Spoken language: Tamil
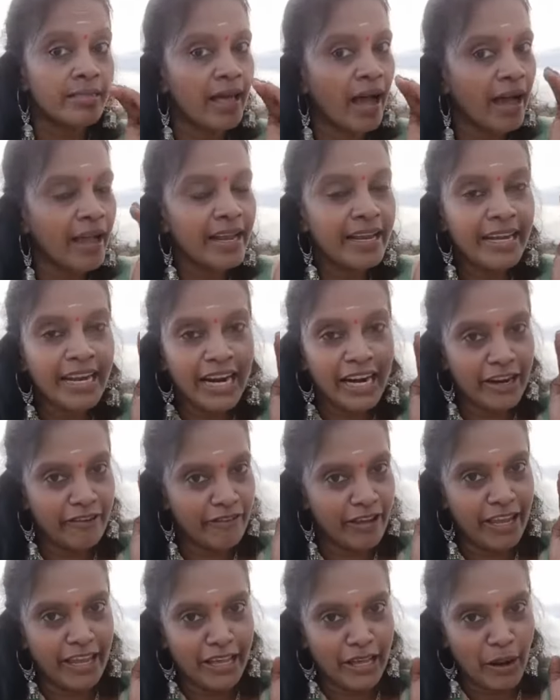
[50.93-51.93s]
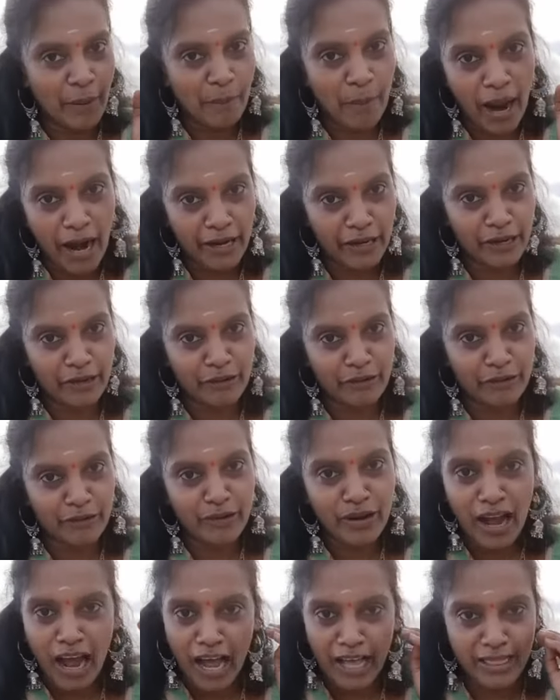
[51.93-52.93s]
தாய்க்கழுவிங்கிற
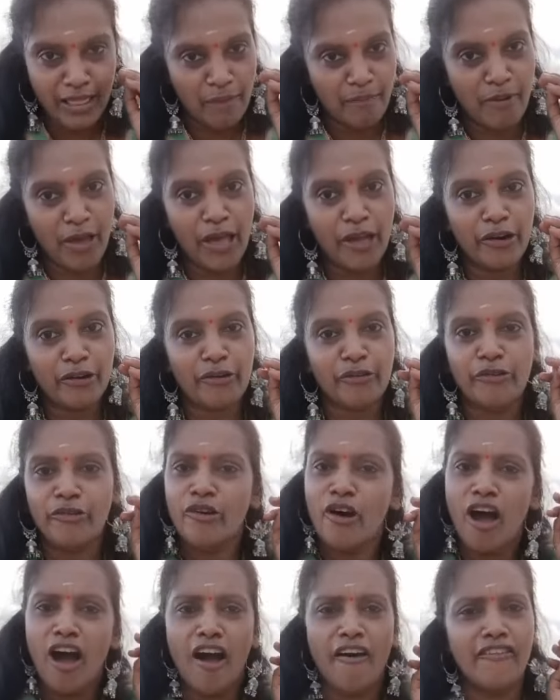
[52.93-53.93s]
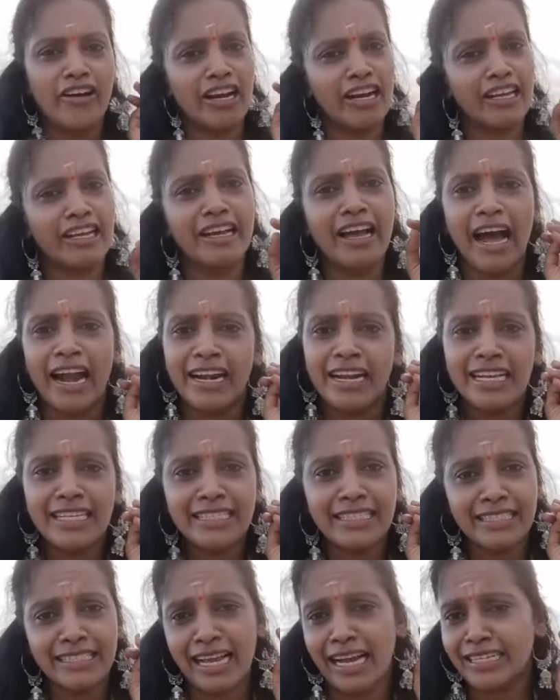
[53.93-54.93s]
பாட்டுக்கும் அந்த பேருக்கும் அவங்களுக்கு கன
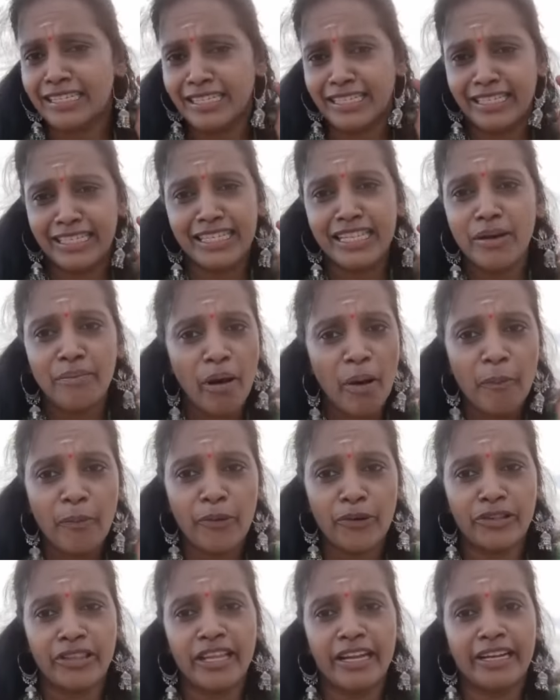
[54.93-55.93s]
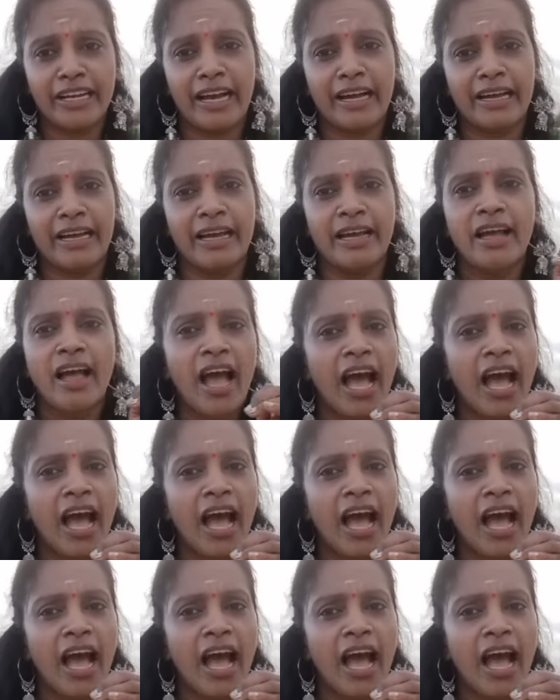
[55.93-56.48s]
கச்சிதமாக பொருந்திருக்காங்க